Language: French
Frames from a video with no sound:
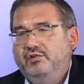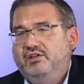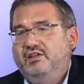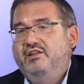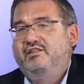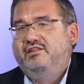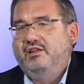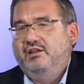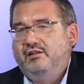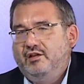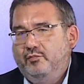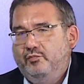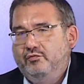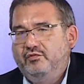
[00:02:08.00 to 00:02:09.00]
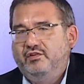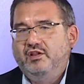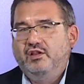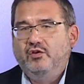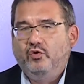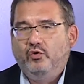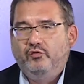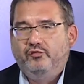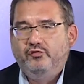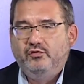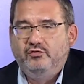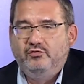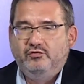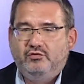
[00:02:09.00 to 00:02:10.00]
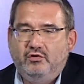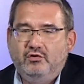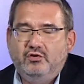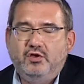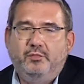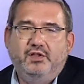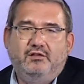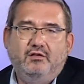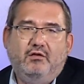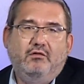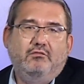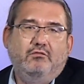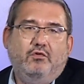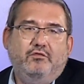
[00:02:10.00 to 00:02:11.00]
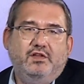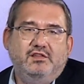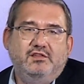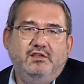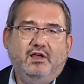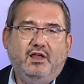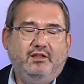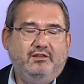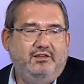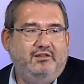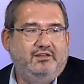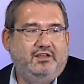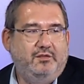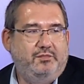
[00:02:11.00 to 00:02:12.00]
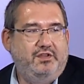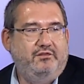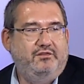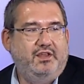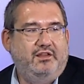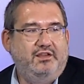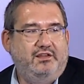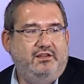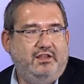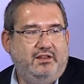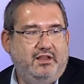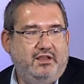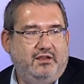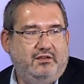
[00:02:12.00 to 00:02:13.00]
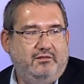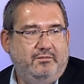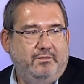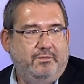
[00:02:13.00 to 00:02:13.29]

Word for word: qui s'est imposé au fil du temps comme étant, on va dire, un descriptif d'un état de l'art.